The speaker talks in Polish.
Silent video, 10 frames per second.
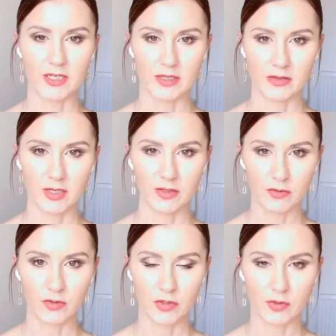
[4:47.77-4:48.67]
na to, jak
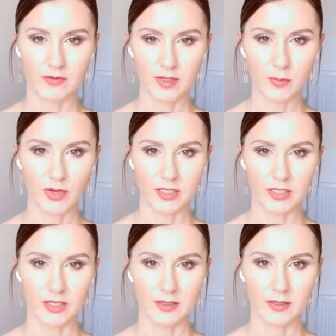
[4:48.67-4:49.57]
drugi człowiek płacze